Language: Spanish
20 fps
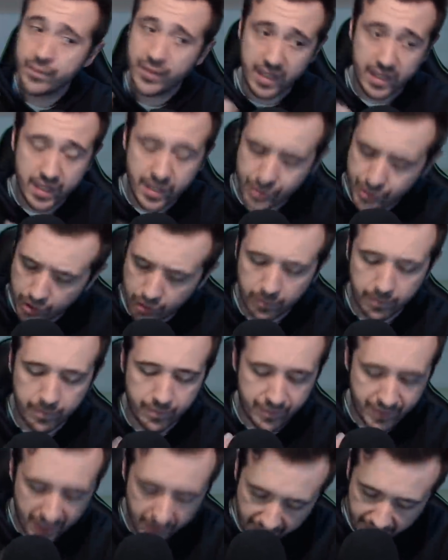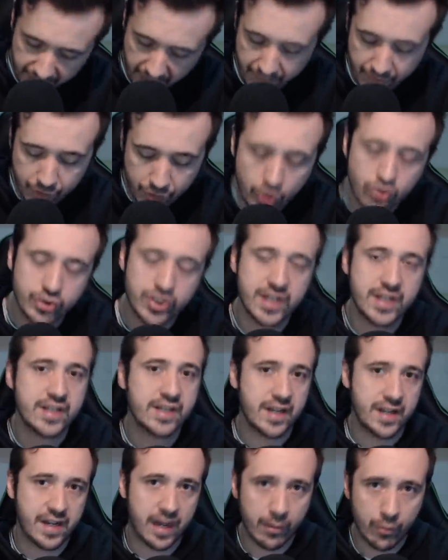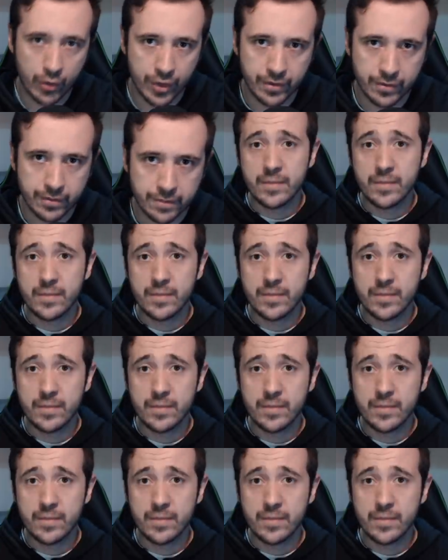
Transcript: y yo, de verdad, no sé si sería bueno.